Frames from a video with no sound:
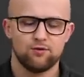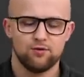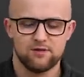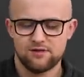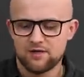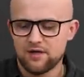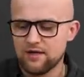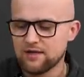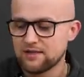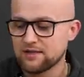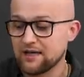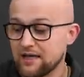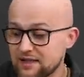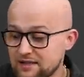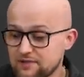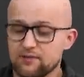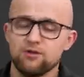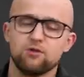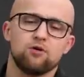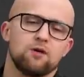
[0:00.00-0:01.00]
То есть и
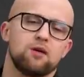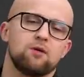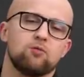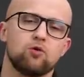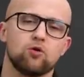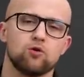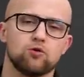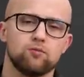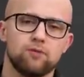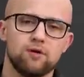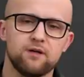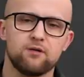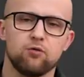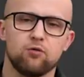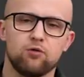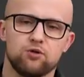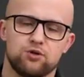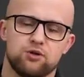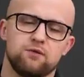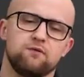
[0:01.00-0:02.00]
с виду они могут быть
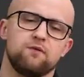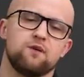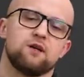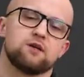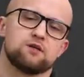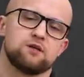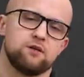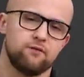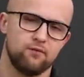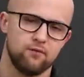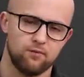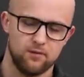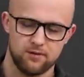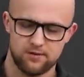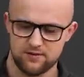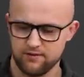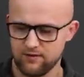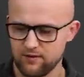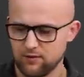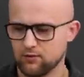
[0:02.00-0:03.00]
очень вежливыми,
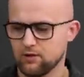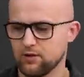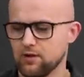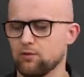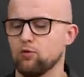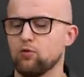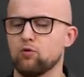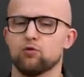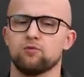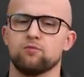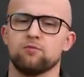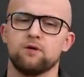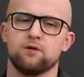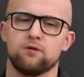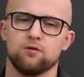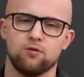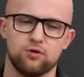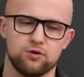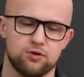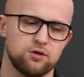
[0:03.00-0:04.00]
с виду они могут
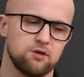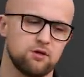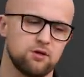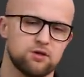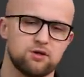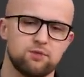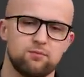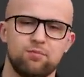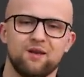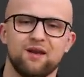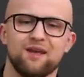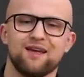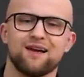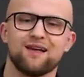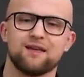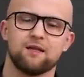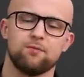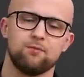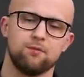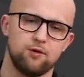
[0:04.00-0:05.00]
быть очень даже
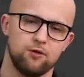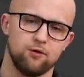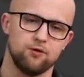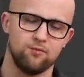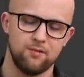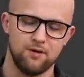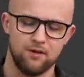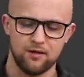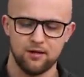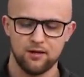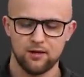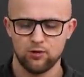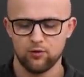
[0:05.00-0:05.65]
приятными людьми.